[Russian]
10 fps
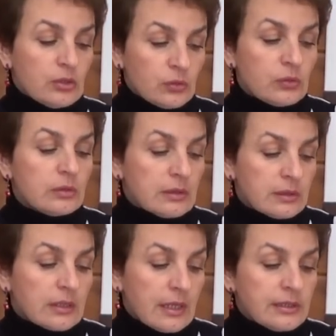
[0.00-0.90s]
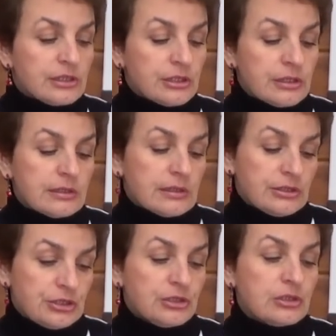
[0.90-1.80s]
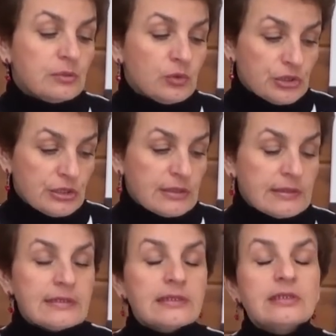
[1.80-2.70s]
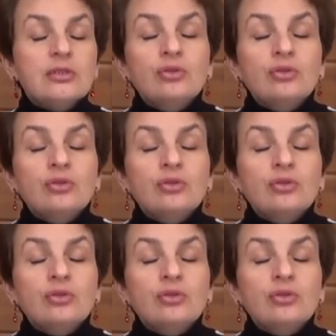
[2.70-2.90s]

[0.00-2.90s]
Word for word: то, э, конечно, этих личинок можно занести.